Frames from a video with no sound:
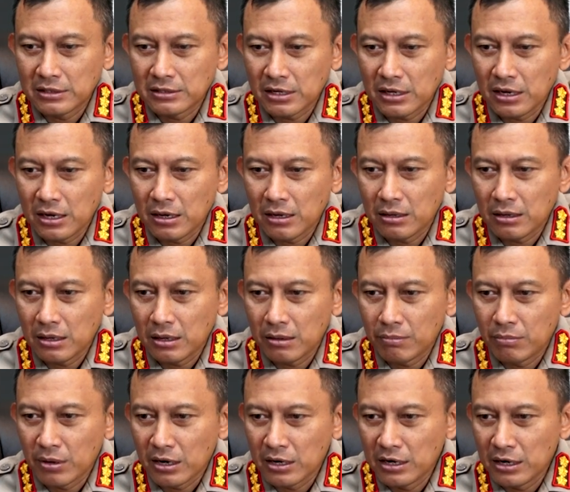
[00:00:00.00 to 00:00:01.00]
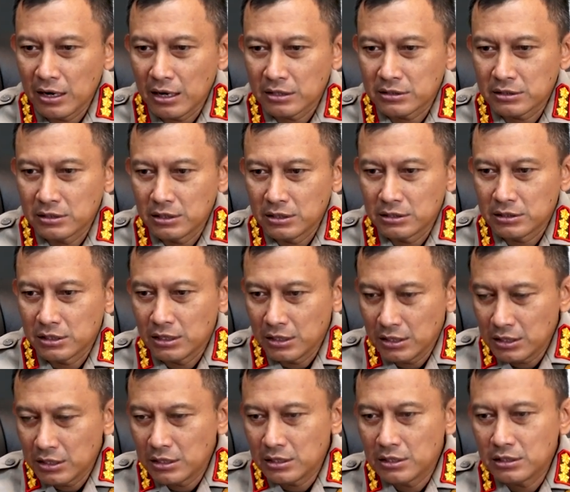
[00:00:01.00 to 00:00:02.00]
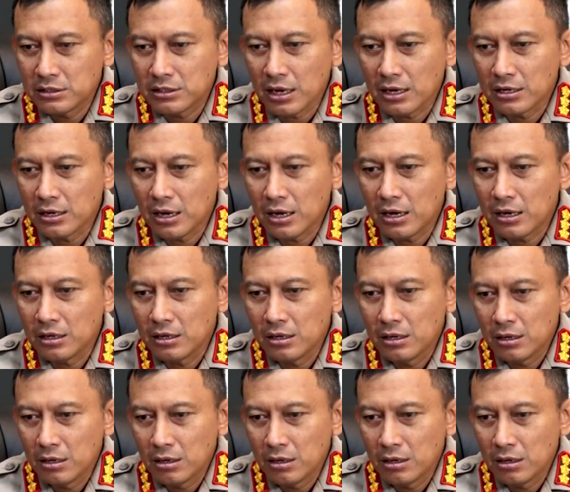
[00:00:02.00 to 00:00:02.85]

saya berdinas di sini saya